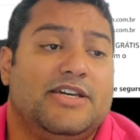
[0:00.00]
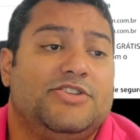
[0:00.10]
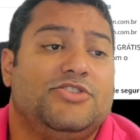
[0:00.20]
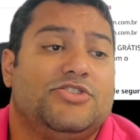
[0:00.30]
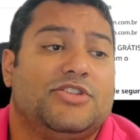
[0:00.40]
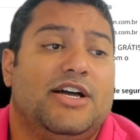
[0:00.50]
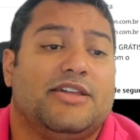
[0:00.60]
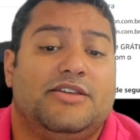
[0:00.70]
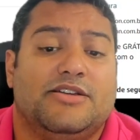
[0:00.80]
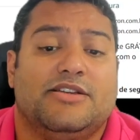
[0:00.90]
E a gente está
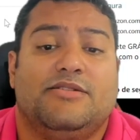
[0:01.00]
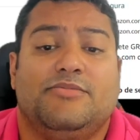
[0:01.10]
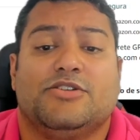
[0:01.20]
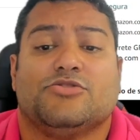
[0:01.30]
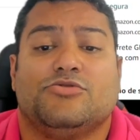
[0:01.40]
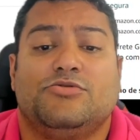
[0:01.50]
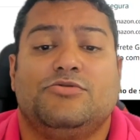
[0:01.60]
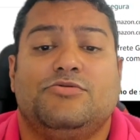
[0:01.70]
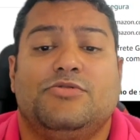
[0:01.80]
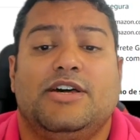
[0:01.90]
aqui na
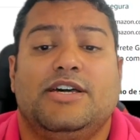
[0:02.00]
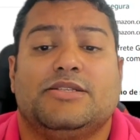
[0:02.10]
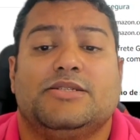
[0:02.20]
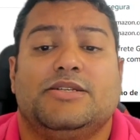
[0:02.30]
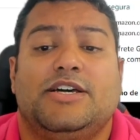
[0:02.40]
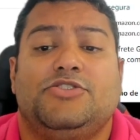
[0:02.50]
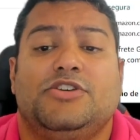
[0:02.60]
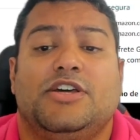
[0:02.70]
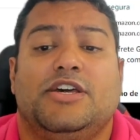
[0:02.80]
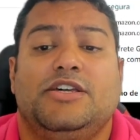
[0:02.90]
Amazon com o
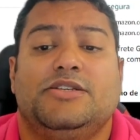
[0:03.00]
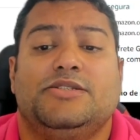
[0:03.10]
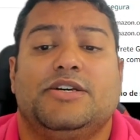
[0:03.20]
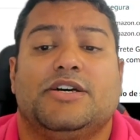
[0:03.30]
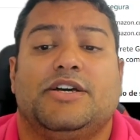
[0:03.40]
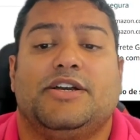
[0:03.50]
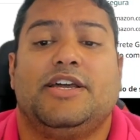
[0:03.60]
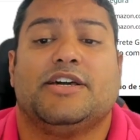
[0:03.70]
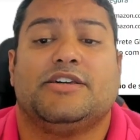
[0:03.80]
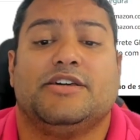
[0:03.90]
headset Razer
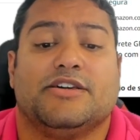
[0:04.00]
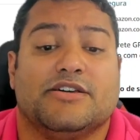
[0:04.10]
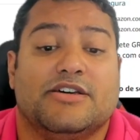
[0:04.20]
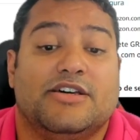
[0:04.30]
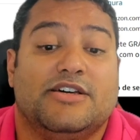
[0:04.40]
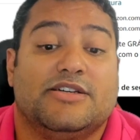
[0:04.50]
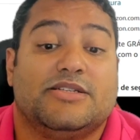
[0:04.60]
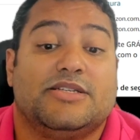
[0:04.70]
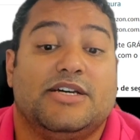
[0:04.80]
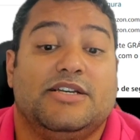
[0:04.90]
Kraken,
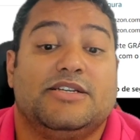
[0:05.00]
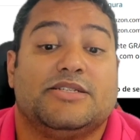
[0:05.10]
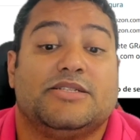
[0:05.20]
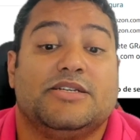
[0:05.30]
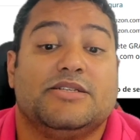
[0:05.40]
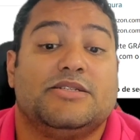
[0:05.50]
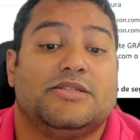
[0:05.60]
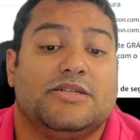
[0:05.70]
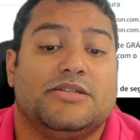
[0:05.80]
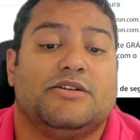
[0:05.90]
saindo a R$
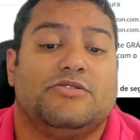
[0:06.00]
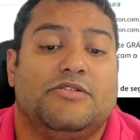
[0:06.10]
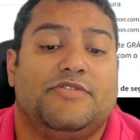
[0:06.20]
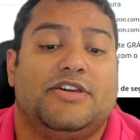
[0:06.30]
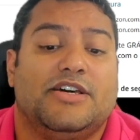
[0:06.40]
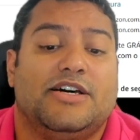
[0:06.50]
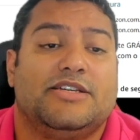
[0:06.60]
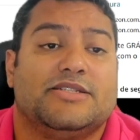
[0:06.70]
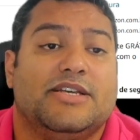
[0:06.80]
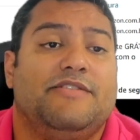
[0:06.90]
169
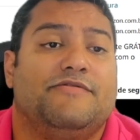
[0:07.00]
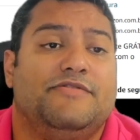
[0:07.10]
reais à